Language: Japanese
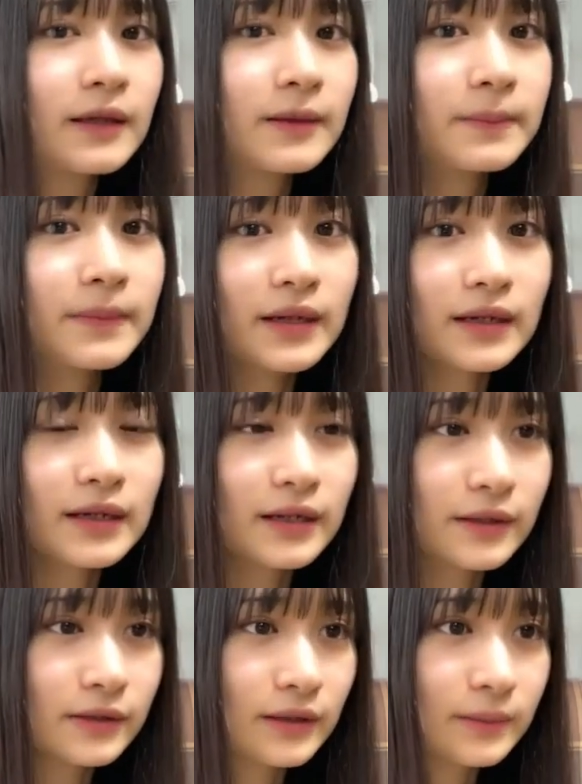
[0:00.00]
前から
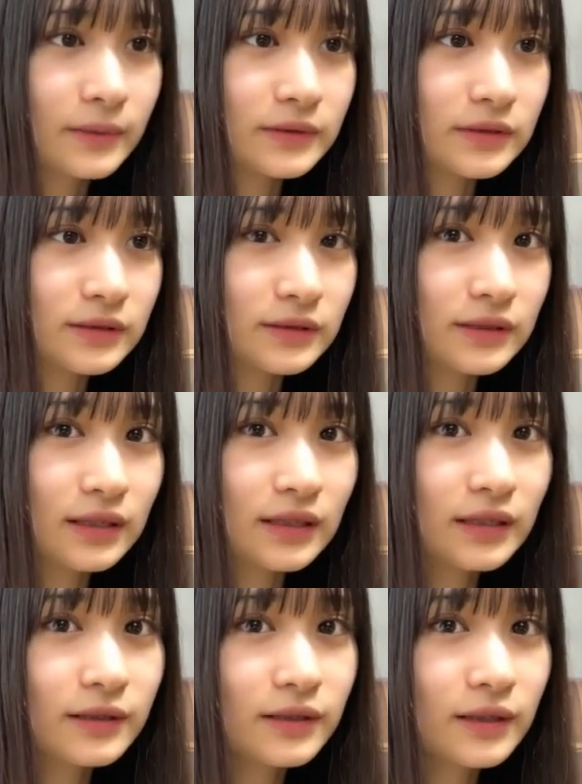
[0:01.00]
読んでも後ろから
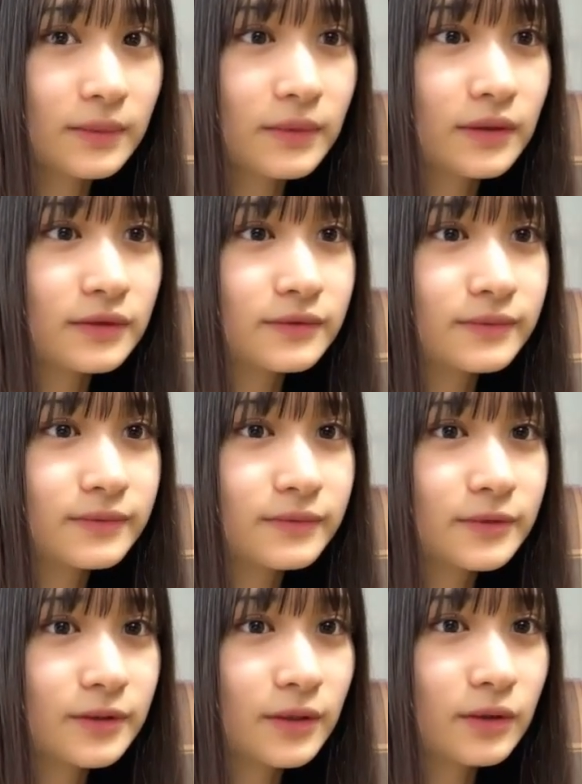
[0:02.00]
読んでも
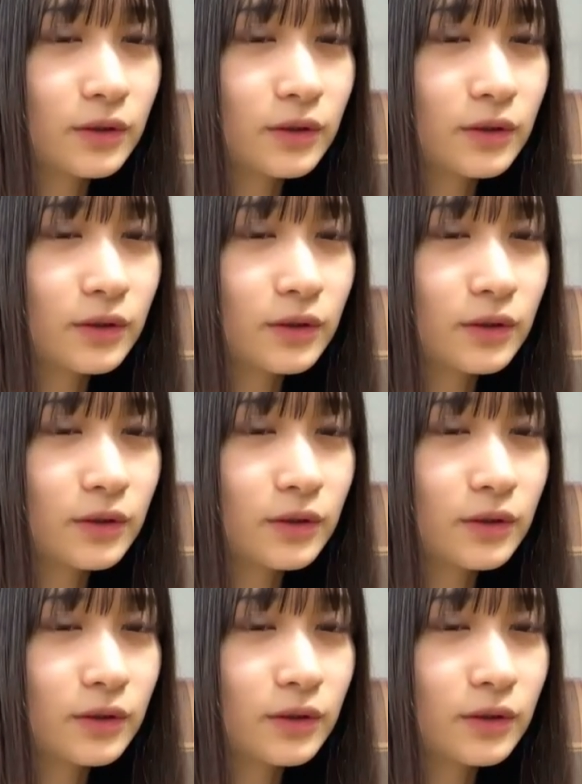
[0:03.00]
565